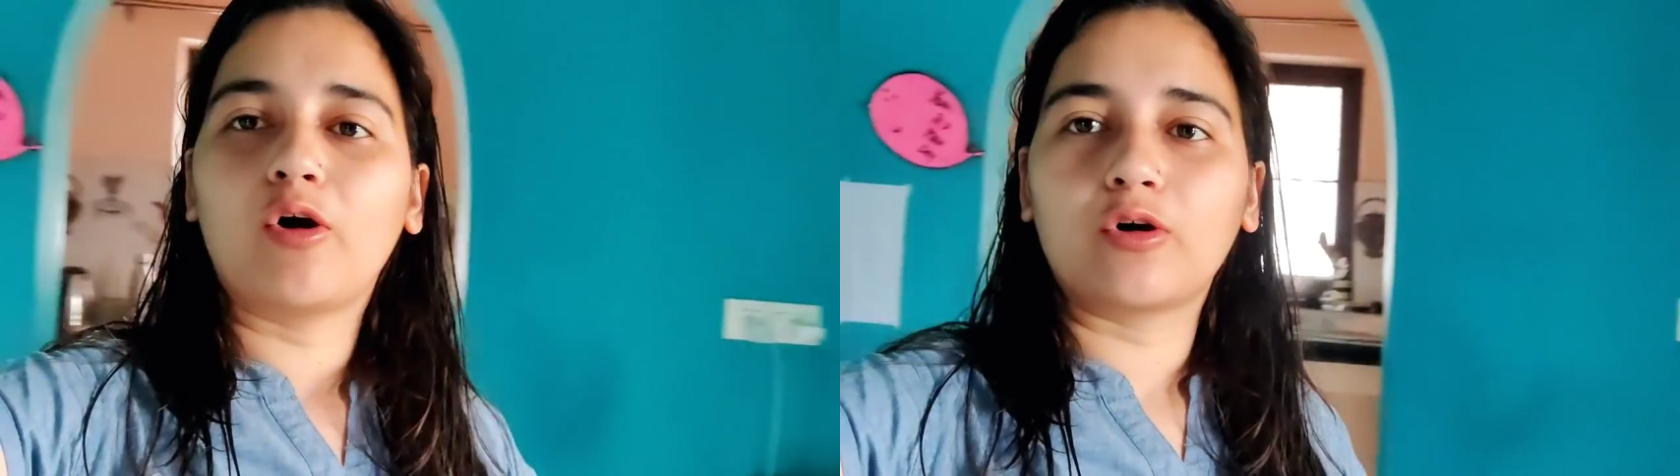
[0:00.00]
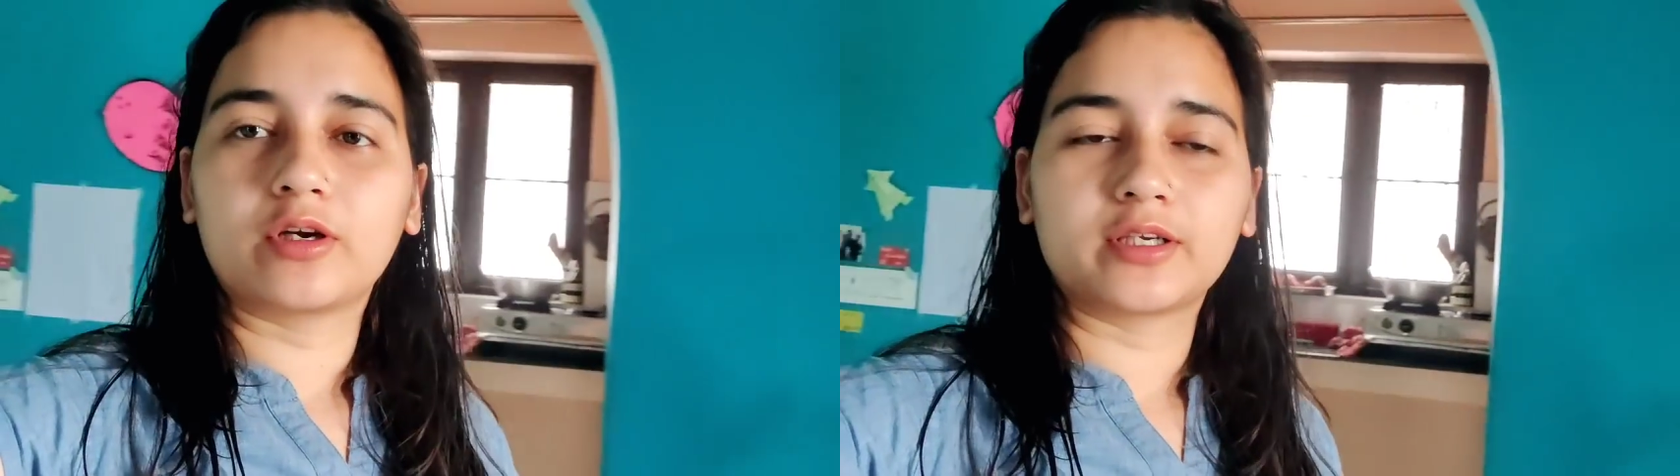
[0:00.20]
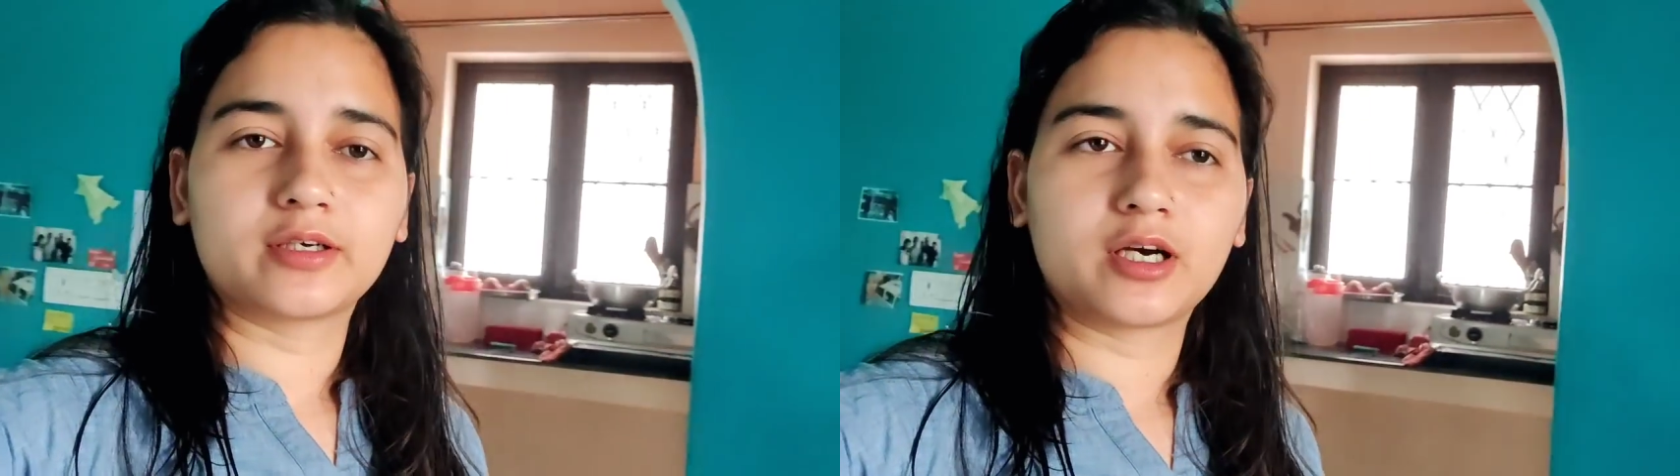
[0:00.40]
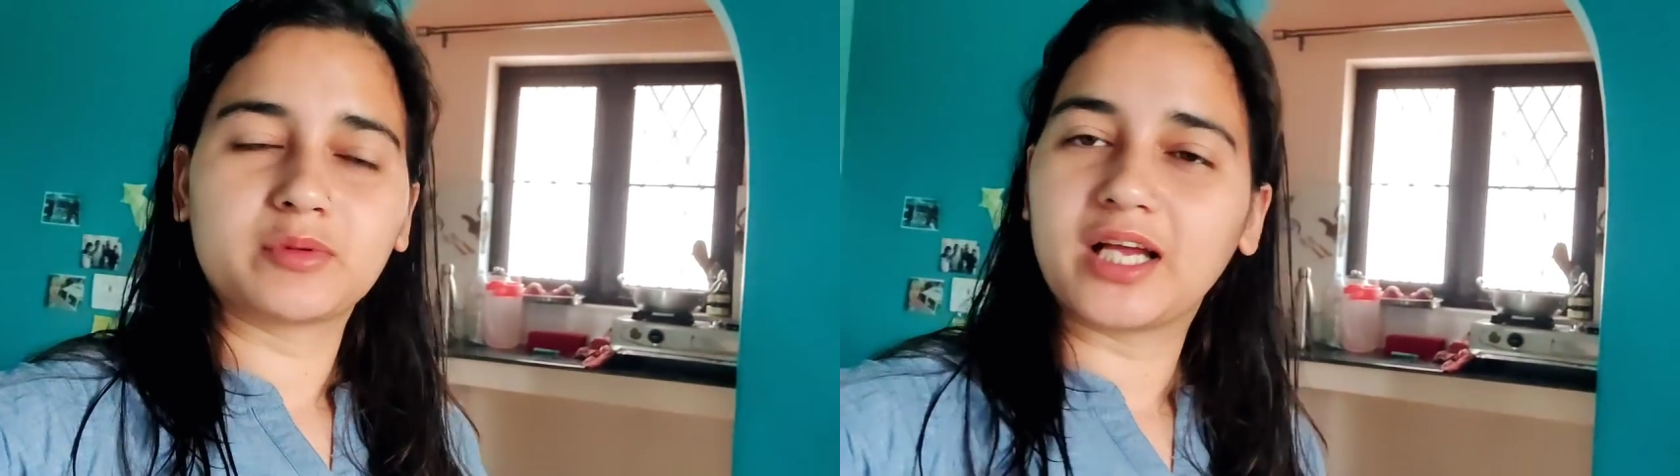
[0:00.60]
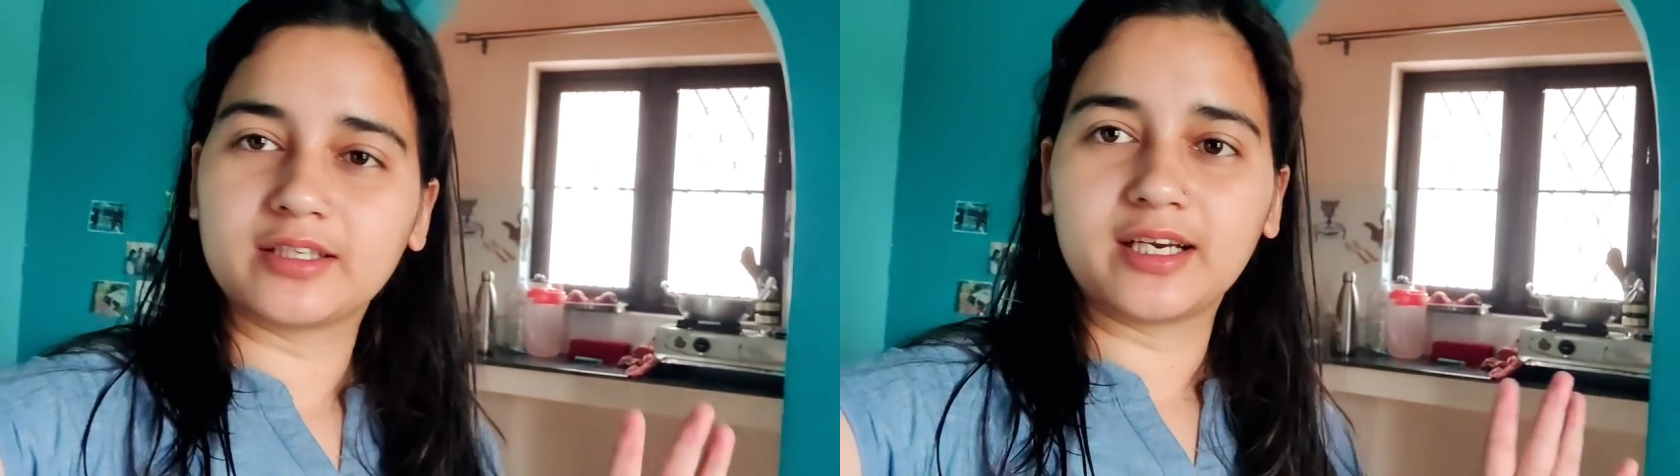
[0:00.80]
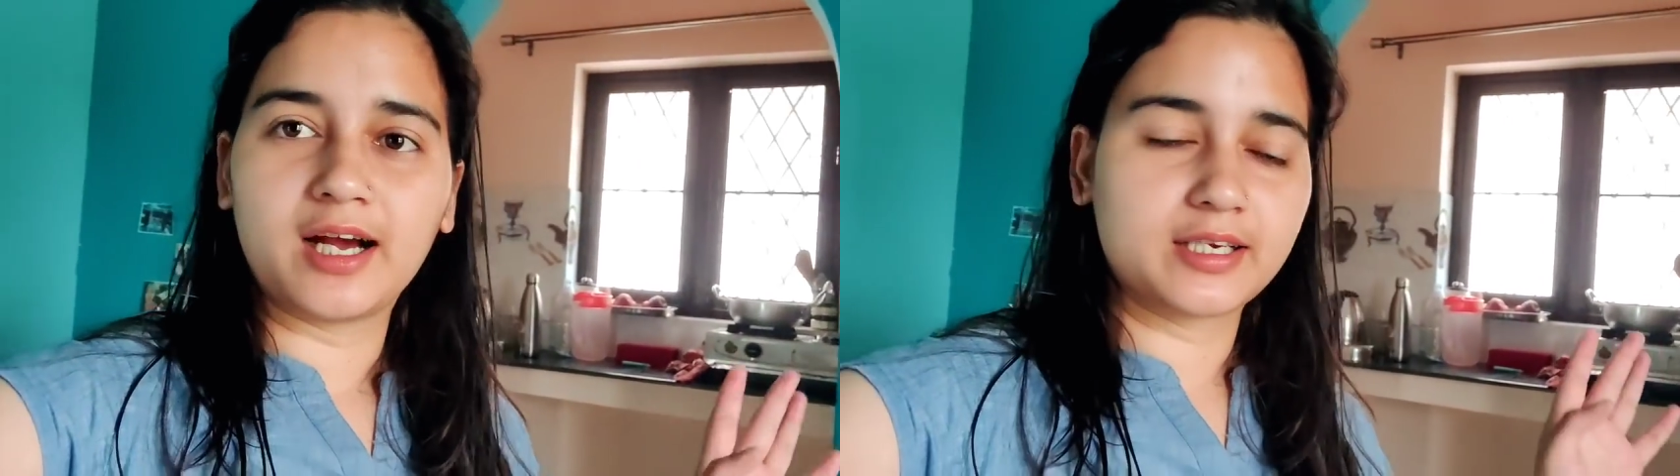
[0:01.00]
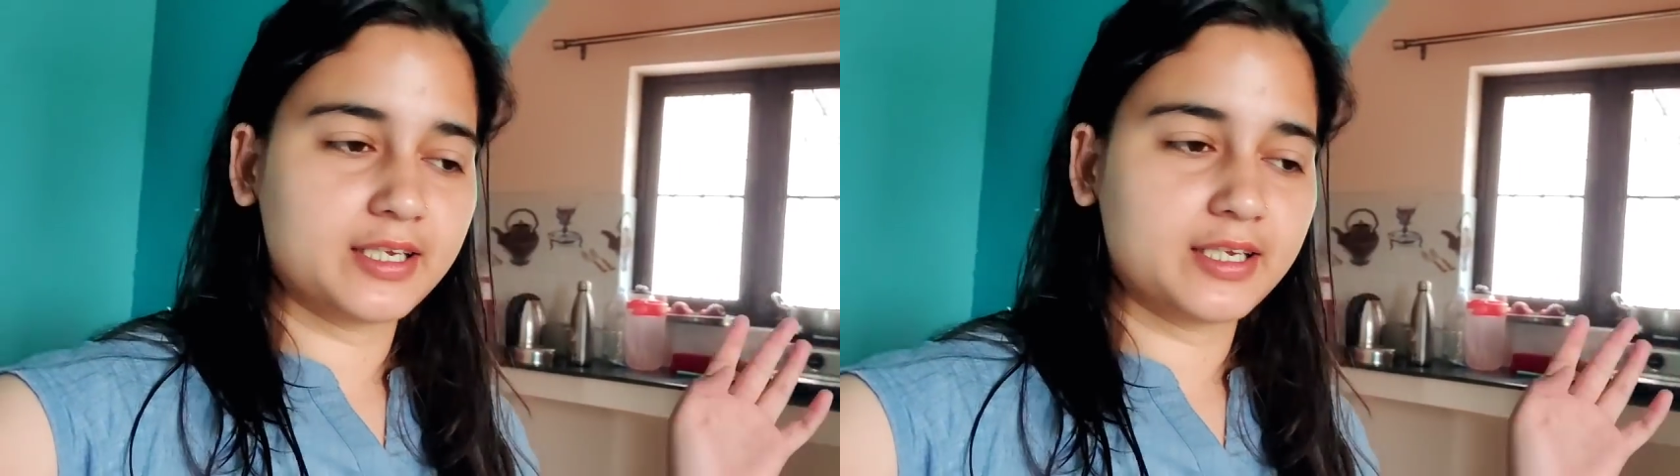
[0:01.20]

और अभी दादी नहा